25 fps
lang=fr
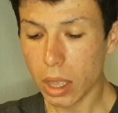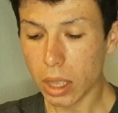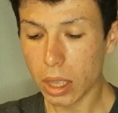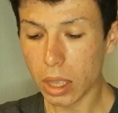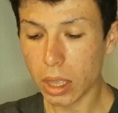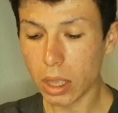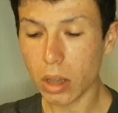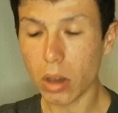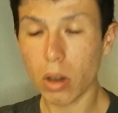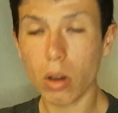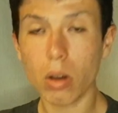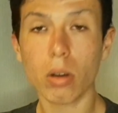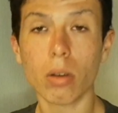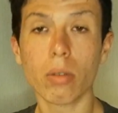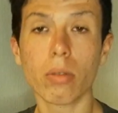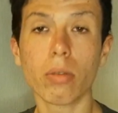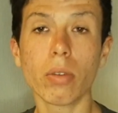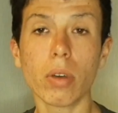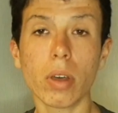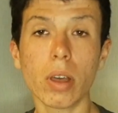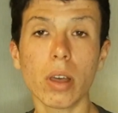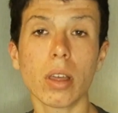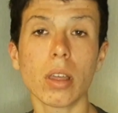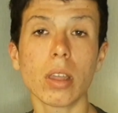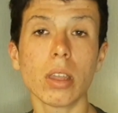Et
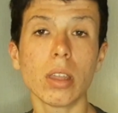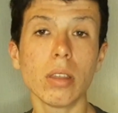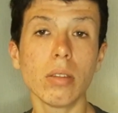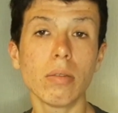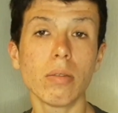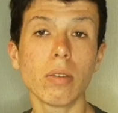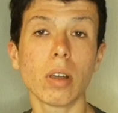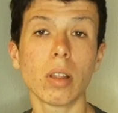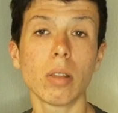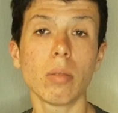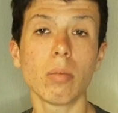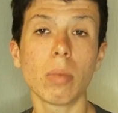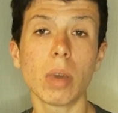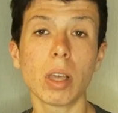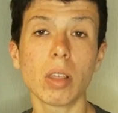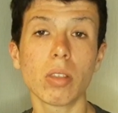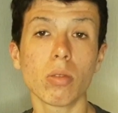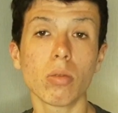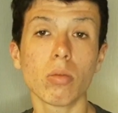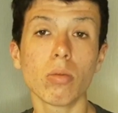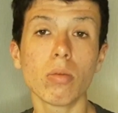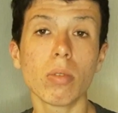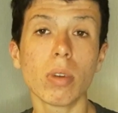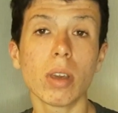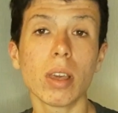enfin, Ivan
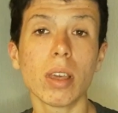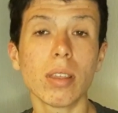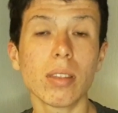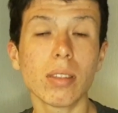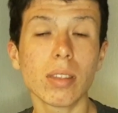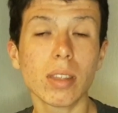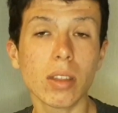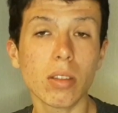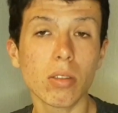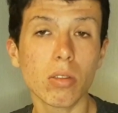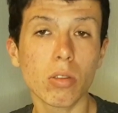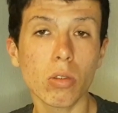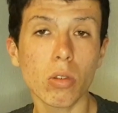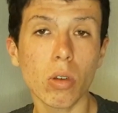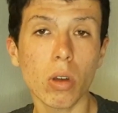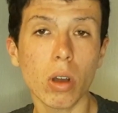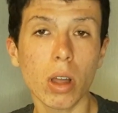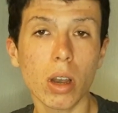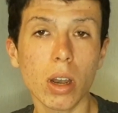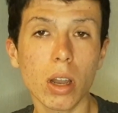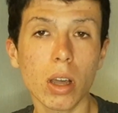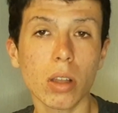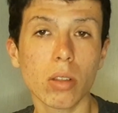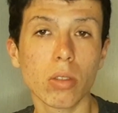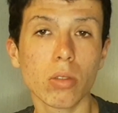Masson, est-ce qu'il
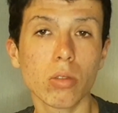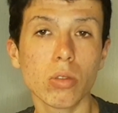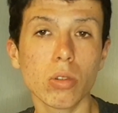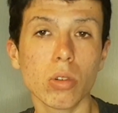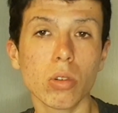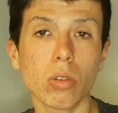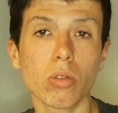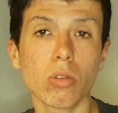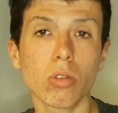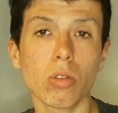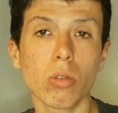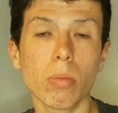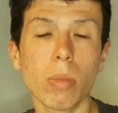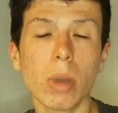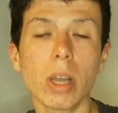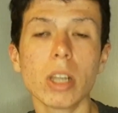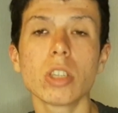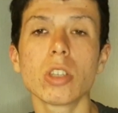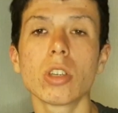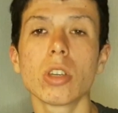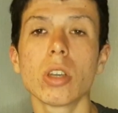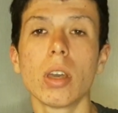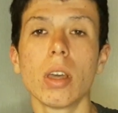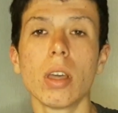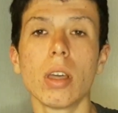sera là durant ce
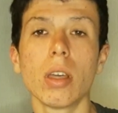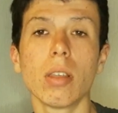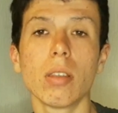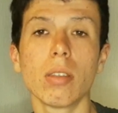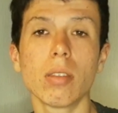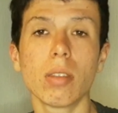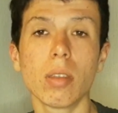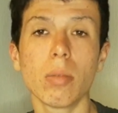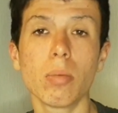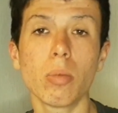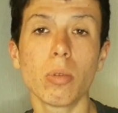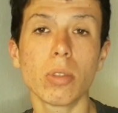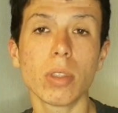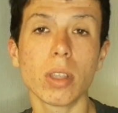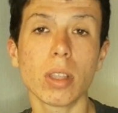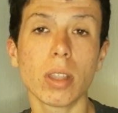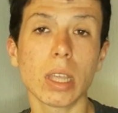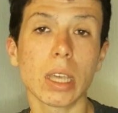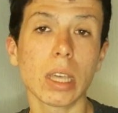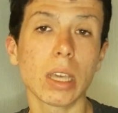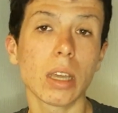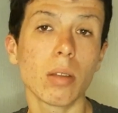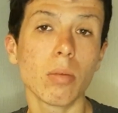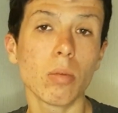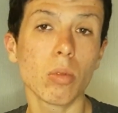match C'est
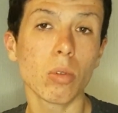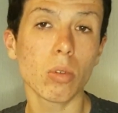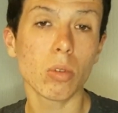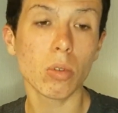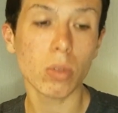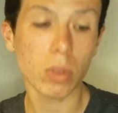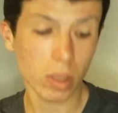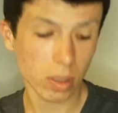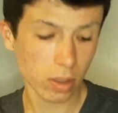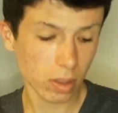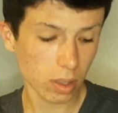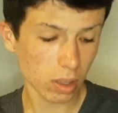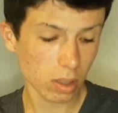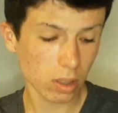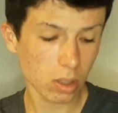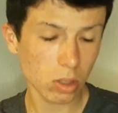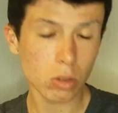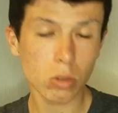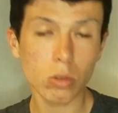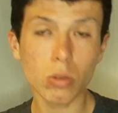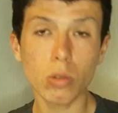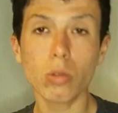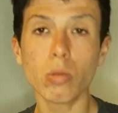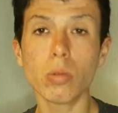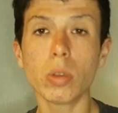peut-être également une
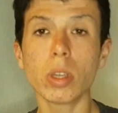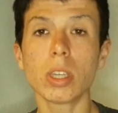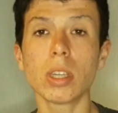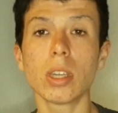incertitude, lui